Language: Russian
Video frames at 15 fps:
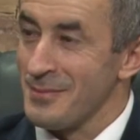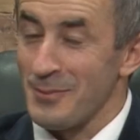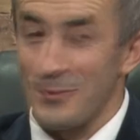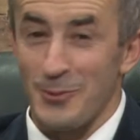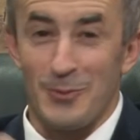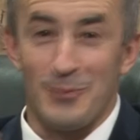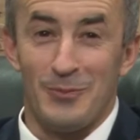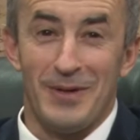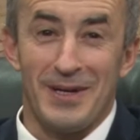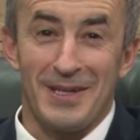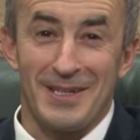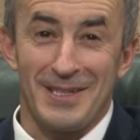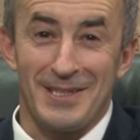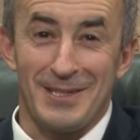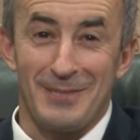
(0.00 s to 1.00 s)
ну,
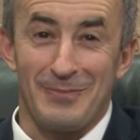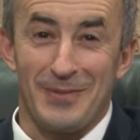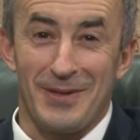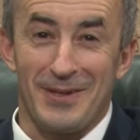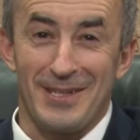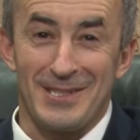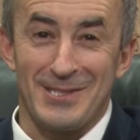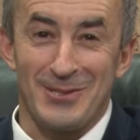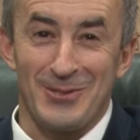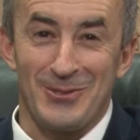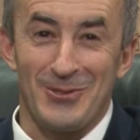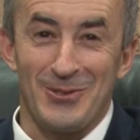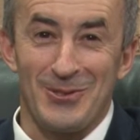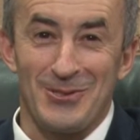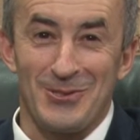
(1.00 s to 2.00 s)
бархатный, прекрасный
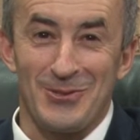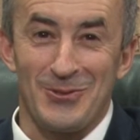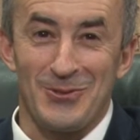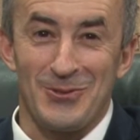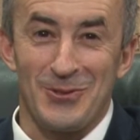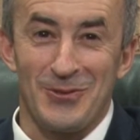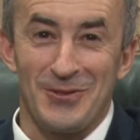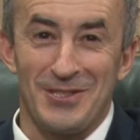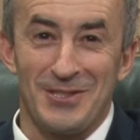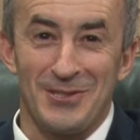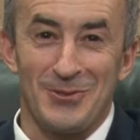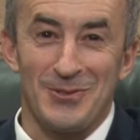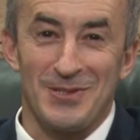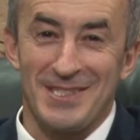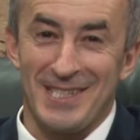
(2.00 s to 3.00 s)
голос, ну, что вы еще
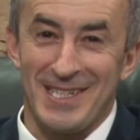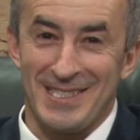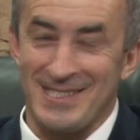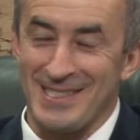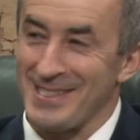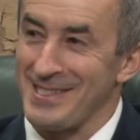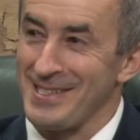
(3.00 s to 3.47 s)
тут скажете?